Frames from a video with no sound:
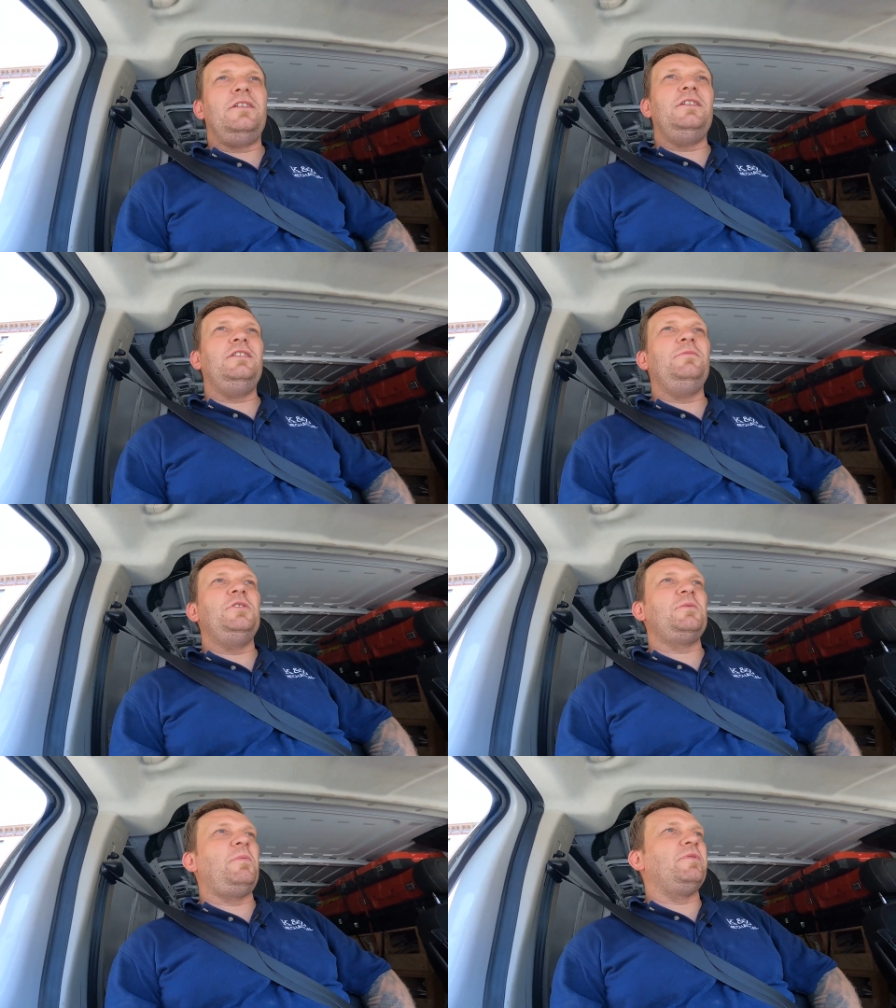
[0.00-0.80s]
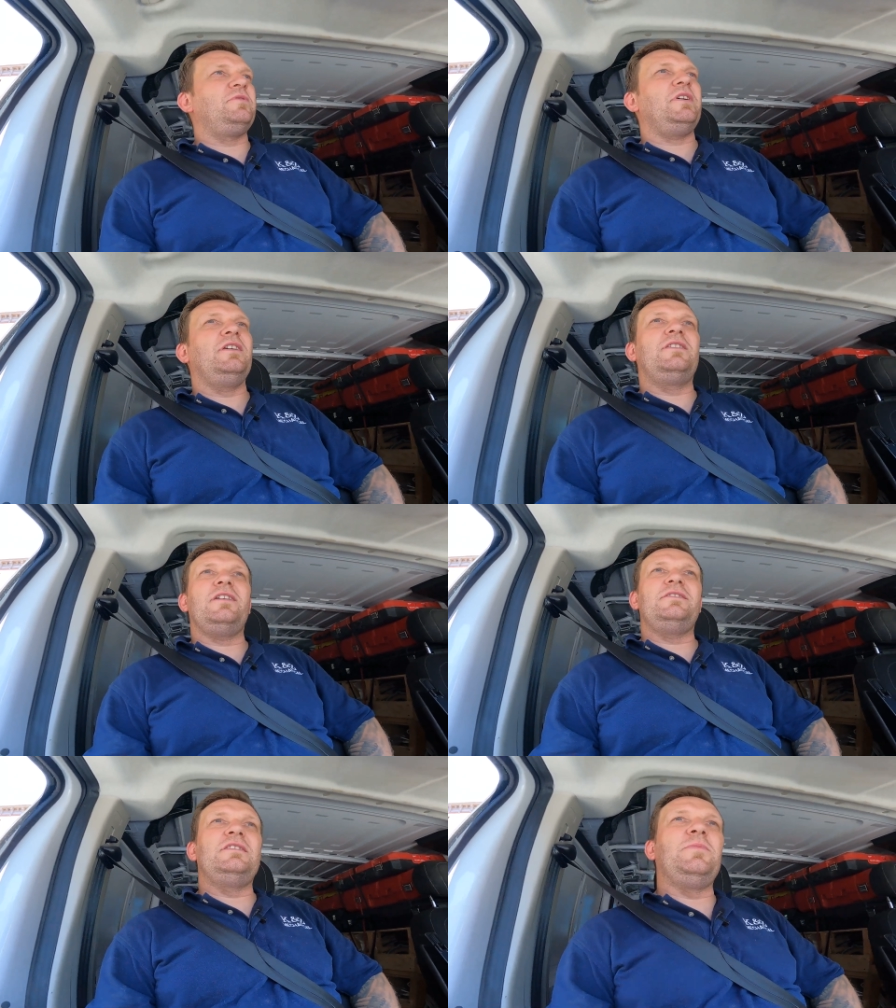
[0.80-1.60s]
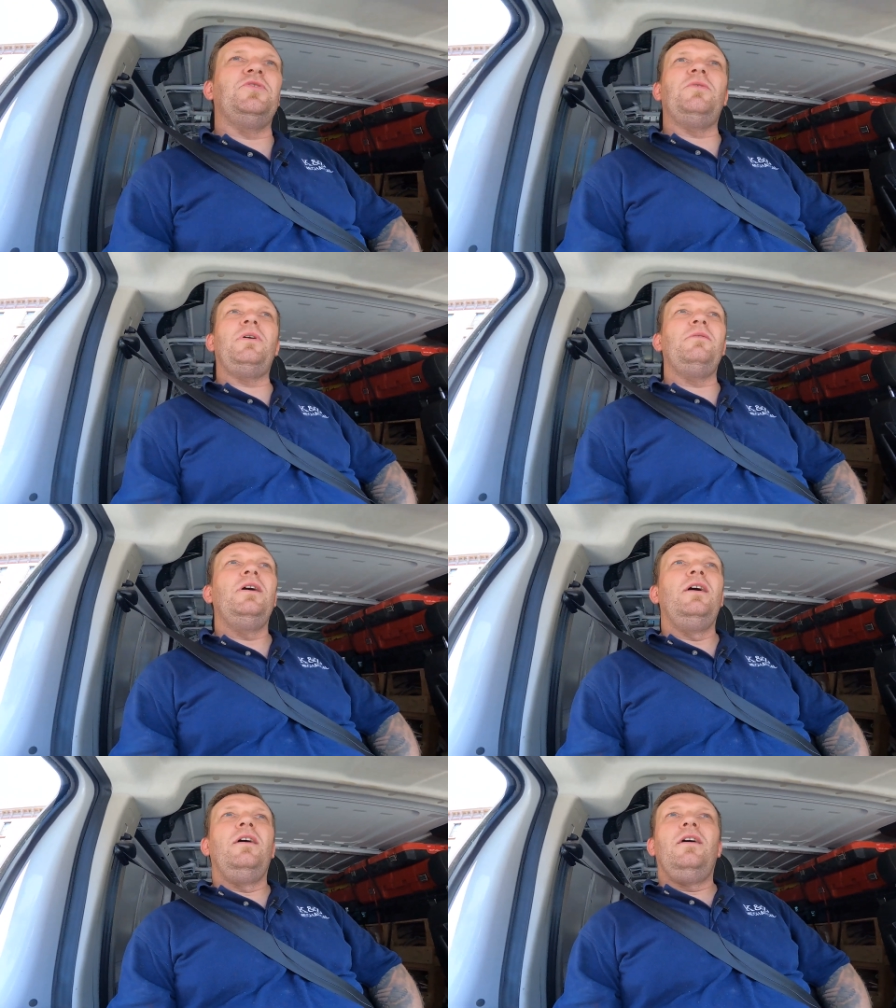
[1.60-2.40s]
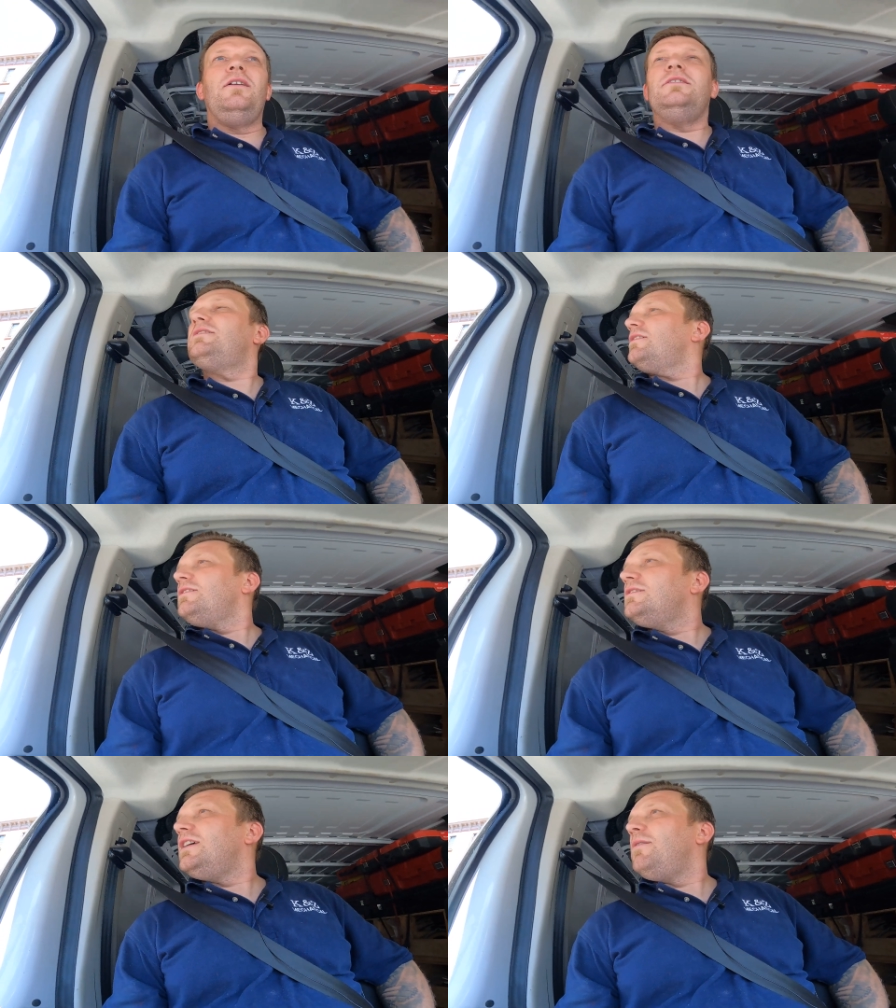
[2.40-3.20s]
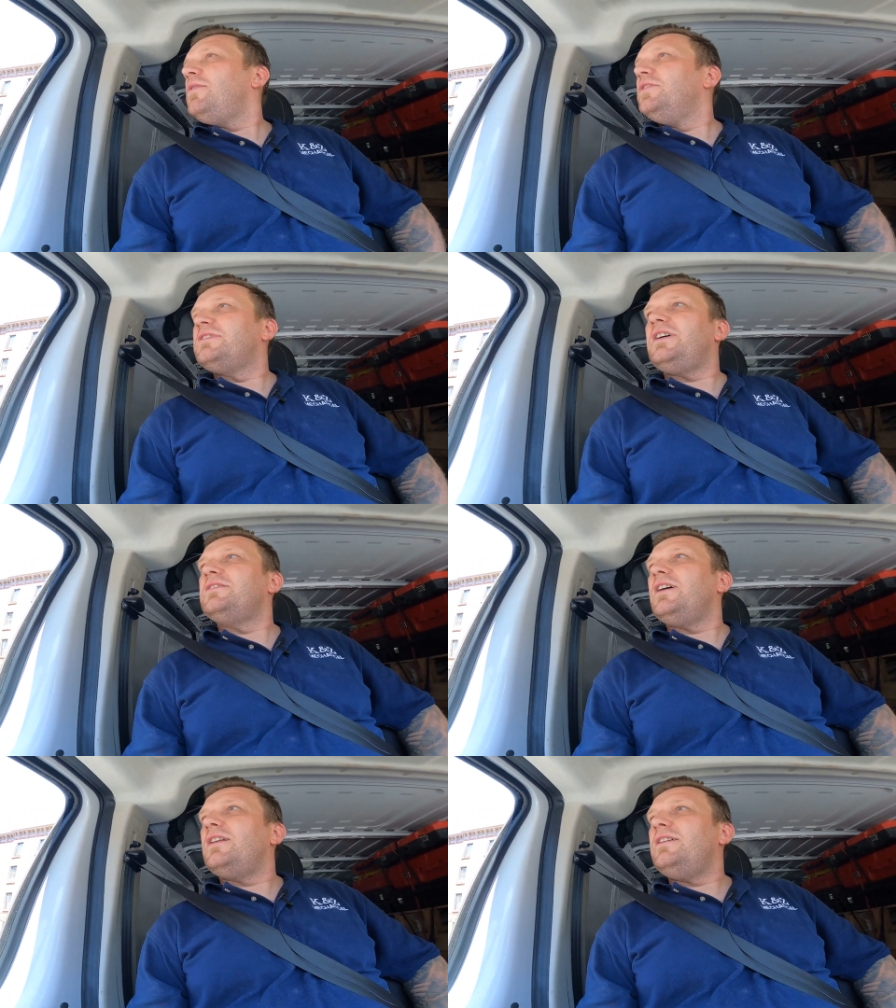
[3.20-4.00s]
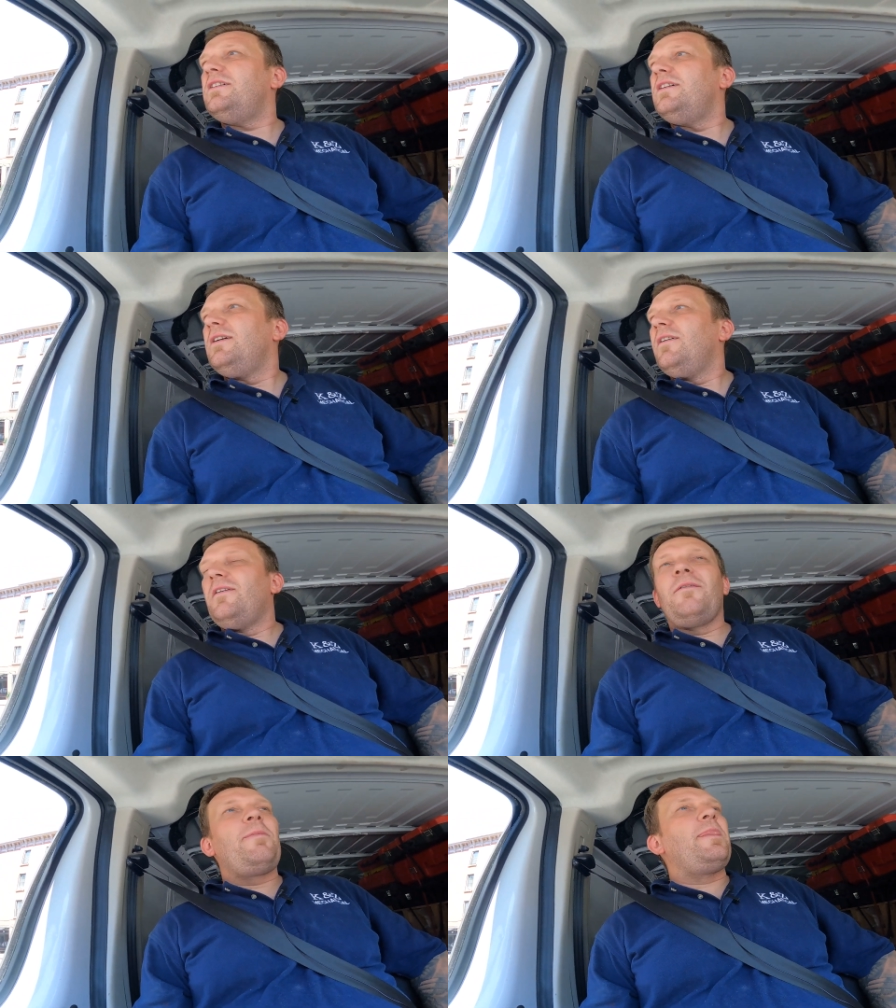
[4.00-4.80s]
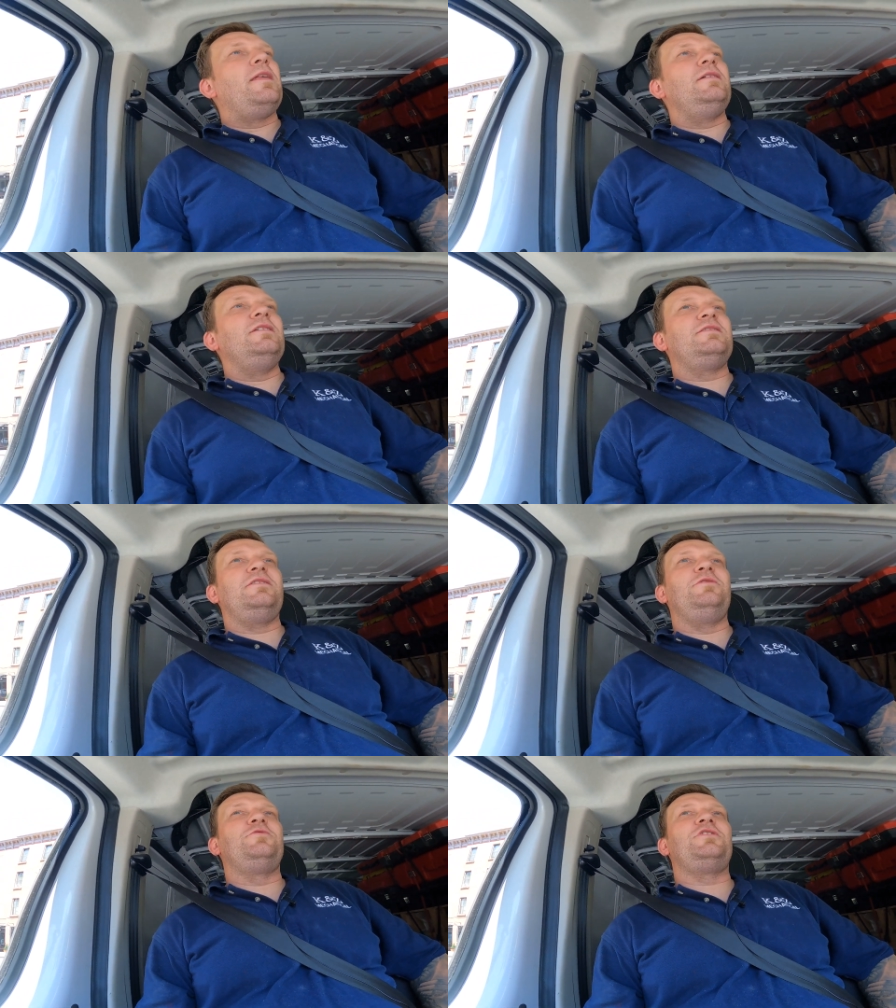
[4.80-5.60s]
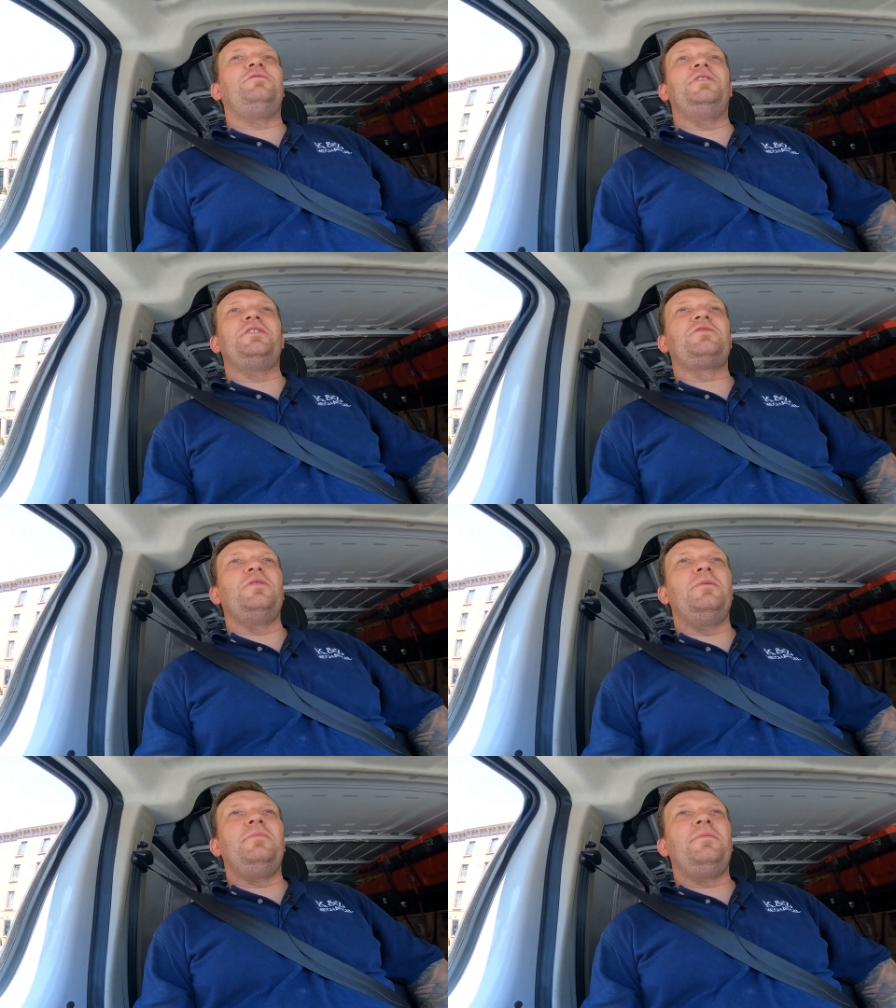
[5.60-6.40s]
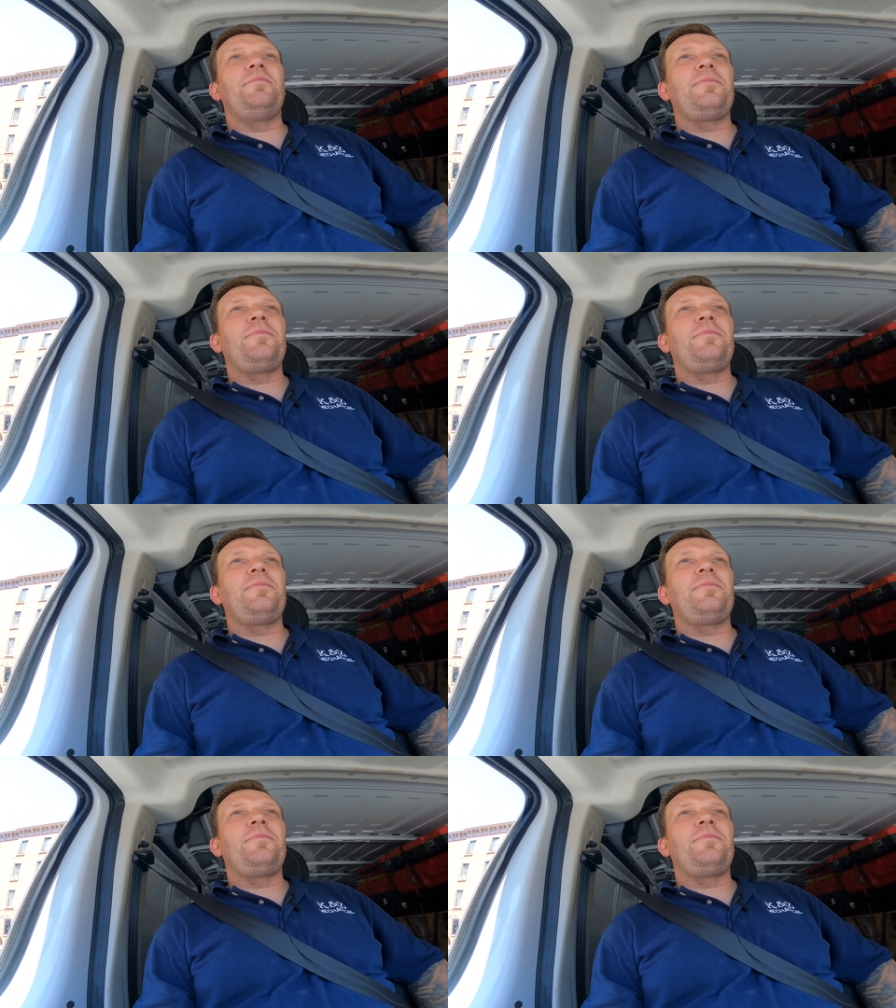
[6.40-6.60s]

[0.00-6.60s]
I mi się po prostu taki transit spodobał i strasznie chciałem go dostać, ale e, niestety już się wyleczyłem,